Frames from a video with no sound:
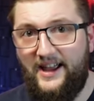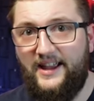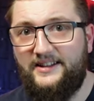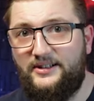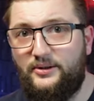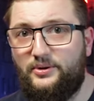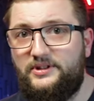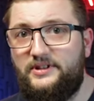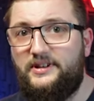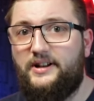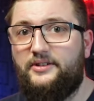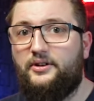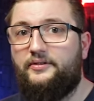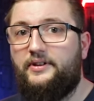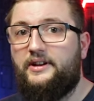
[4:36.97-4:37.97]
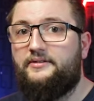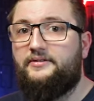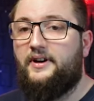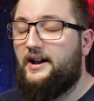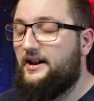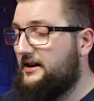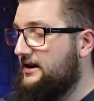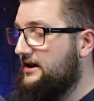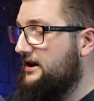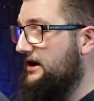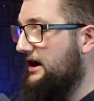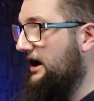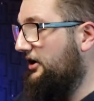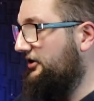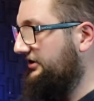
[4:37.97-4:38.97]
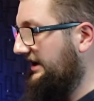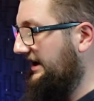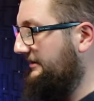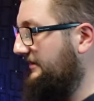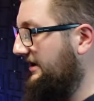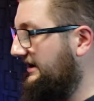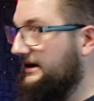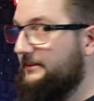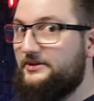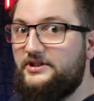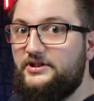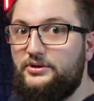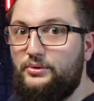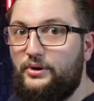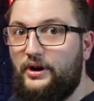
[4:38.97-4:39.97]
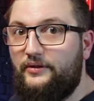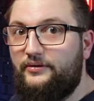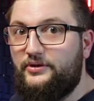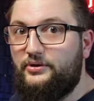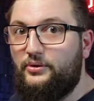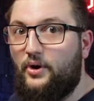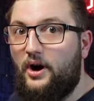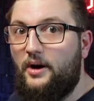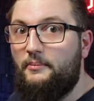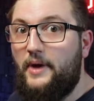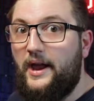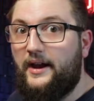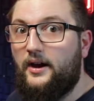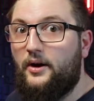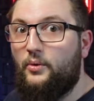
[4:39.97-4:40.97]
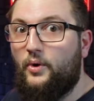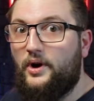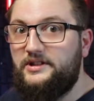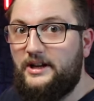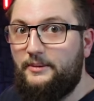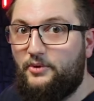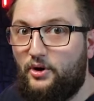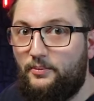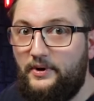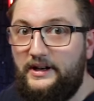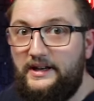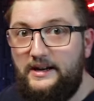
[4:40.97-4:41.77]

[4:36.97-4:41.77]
Es lohnt sich also auf jeden Fall. Außerdem gibt es Zugriff zur Mac WhatsApp-Gruppe,